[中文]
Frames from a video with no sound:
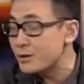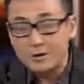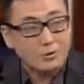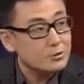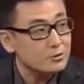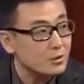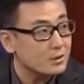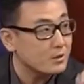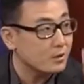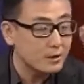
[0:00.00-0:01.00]
搞证
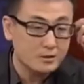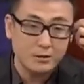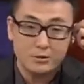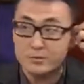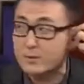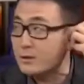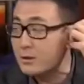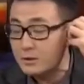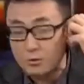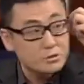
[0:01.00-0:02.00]
券的还是搞什么的
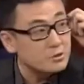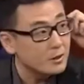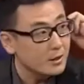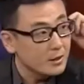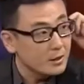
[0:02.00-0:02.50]
投资的。